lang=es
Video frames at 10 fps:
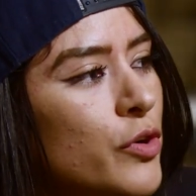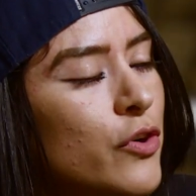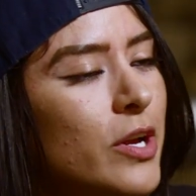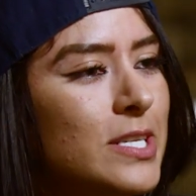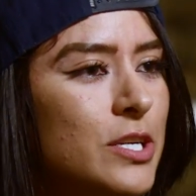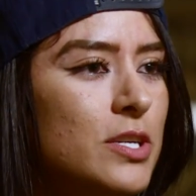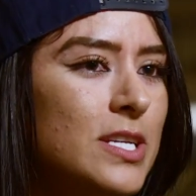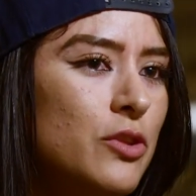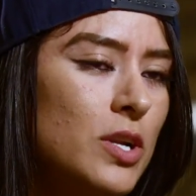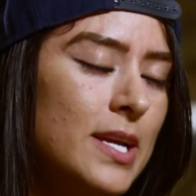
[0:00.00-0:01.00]
único que les quiero
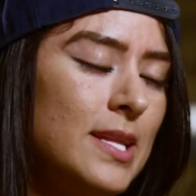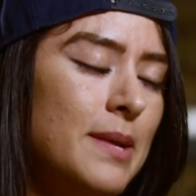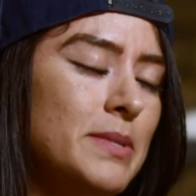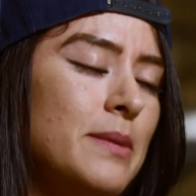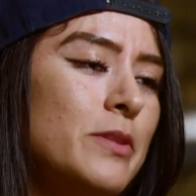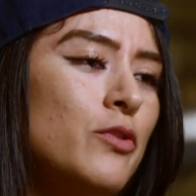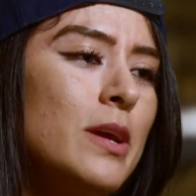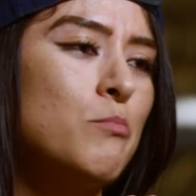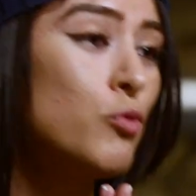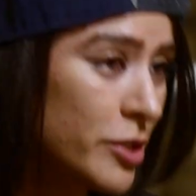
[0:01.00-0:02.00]
decir a toda la gente que me están viendo
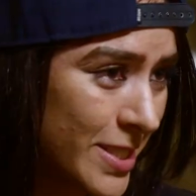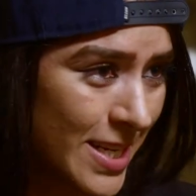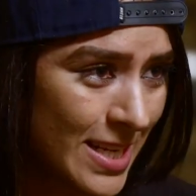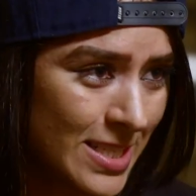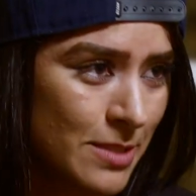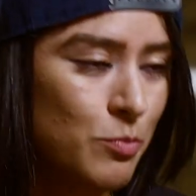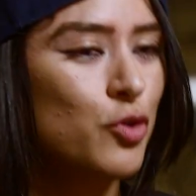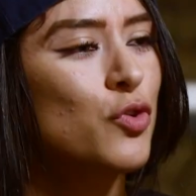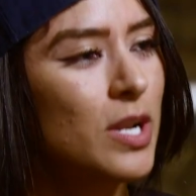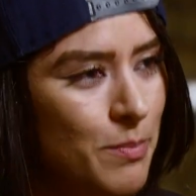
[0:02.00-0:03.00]
que muchas gracias
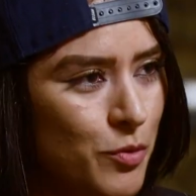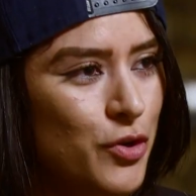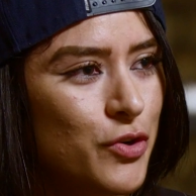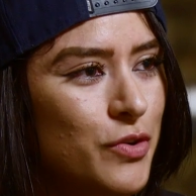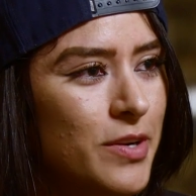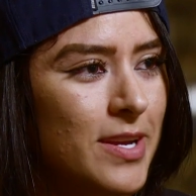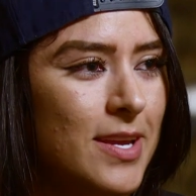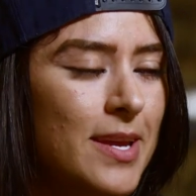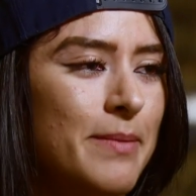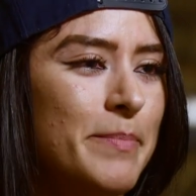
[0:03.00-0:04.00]
por todo el apoyo,
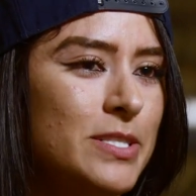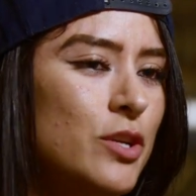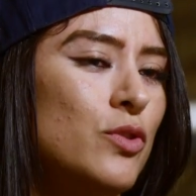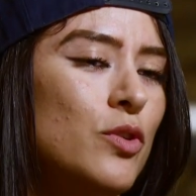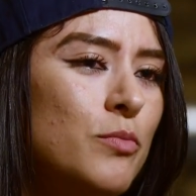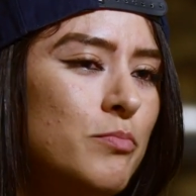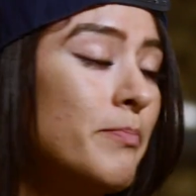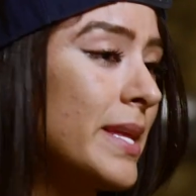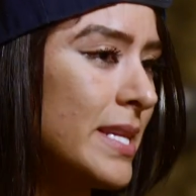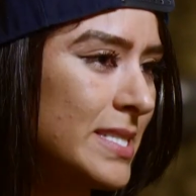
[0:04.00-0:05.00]
que me siento
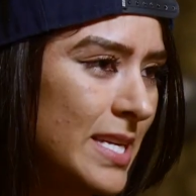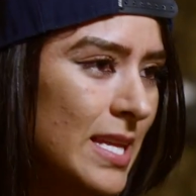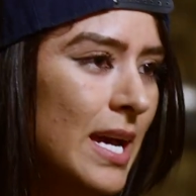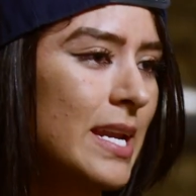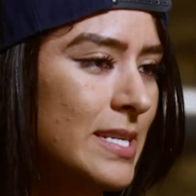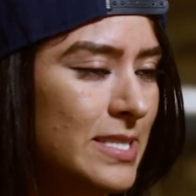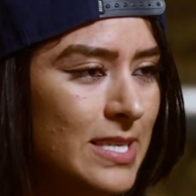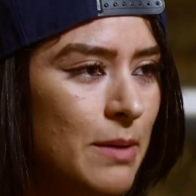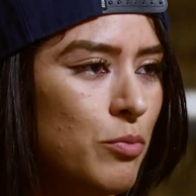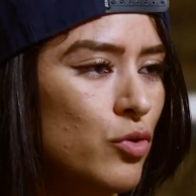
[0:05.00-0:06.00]
bendecida,
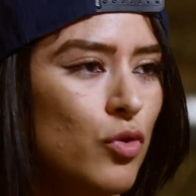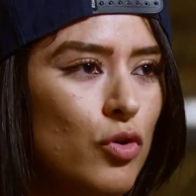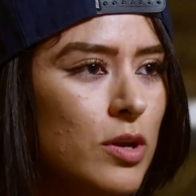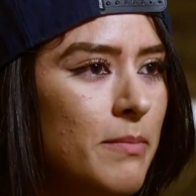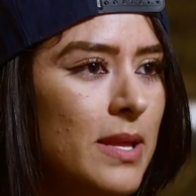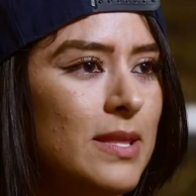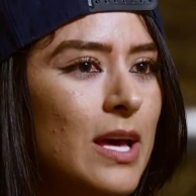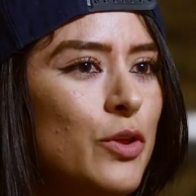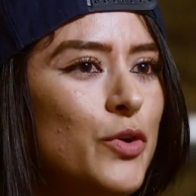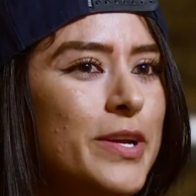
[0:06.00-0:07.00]
agradecida por todo lo que me han
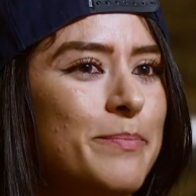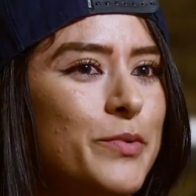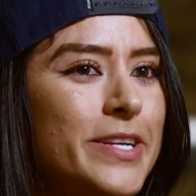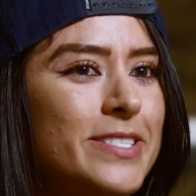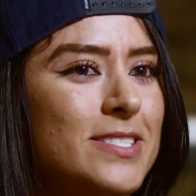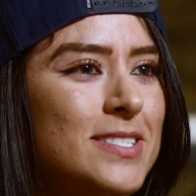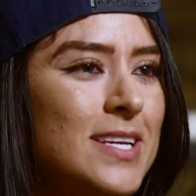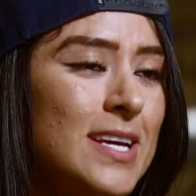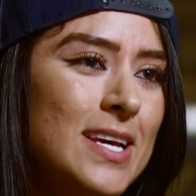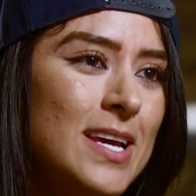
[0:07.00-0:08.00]
dado y pues
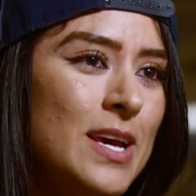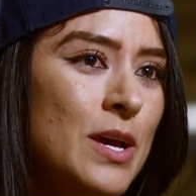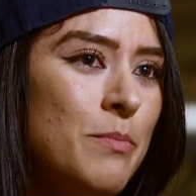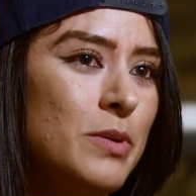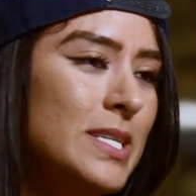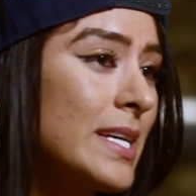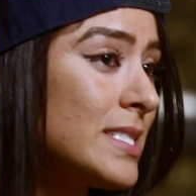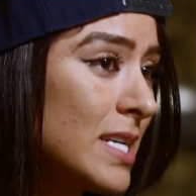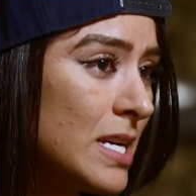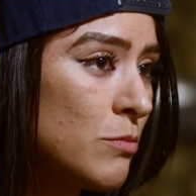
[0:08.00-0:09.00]
pues aquí
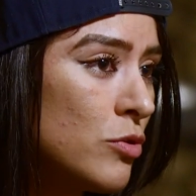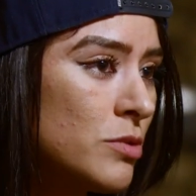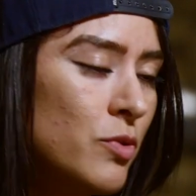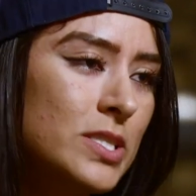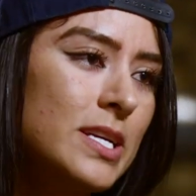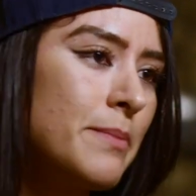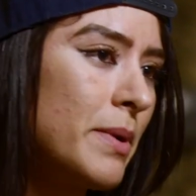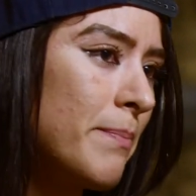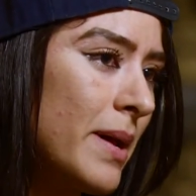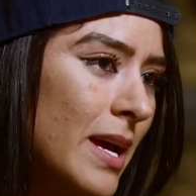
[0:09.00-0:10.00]
seguimos, me voy a seguir
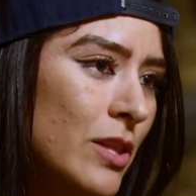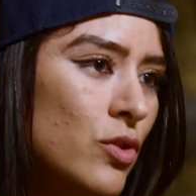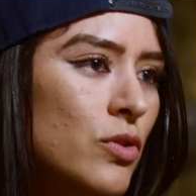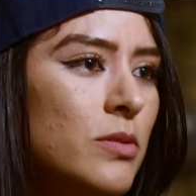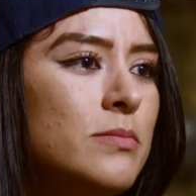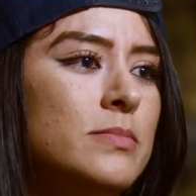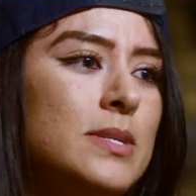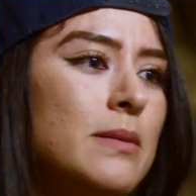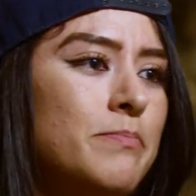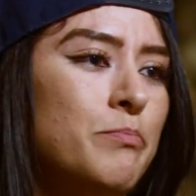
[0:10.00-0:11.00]
preparando. O
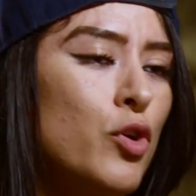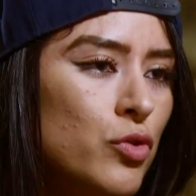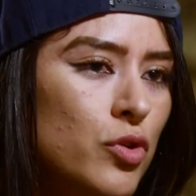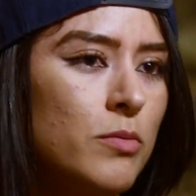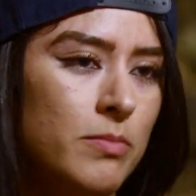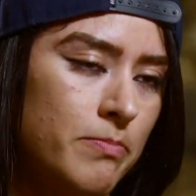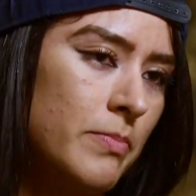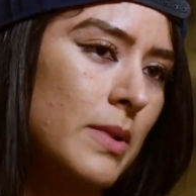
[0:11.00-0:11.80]
sea, pronto,